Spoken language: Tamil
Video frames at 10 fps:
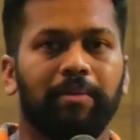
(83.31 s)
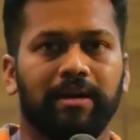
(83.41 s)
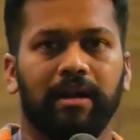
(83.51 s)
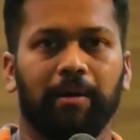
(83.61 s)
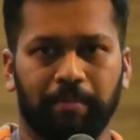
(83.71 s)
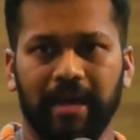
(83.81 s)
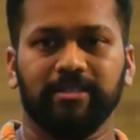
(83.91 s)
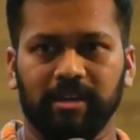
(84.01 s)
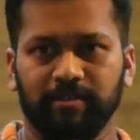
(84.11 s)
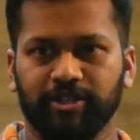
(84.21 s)
பட் நான்
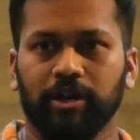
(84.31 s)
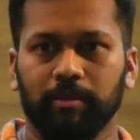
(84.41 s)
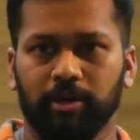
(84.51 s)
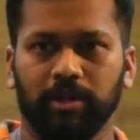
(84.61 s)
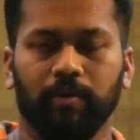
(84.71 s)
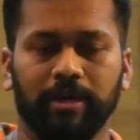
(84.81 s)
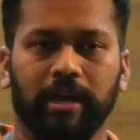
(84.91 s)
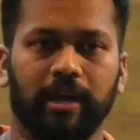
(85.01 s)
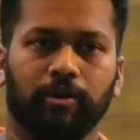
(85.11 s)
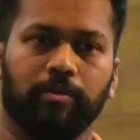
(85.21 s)
பேசுகிற விஷயங்கள் மட்டும்தான்
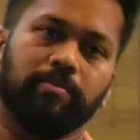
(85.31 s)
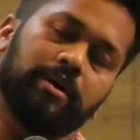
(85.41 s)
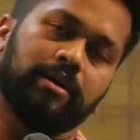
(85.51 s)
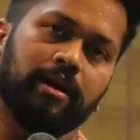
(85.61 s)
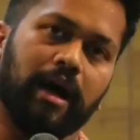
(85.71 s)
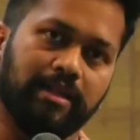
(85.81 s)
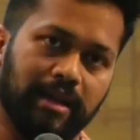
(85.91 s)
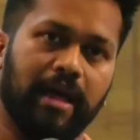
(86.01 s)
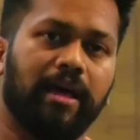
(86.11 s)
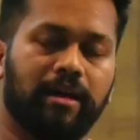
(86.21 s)
உங்களுக்கு கேட்கும் பட்
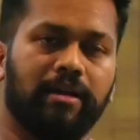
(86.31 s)
அதில்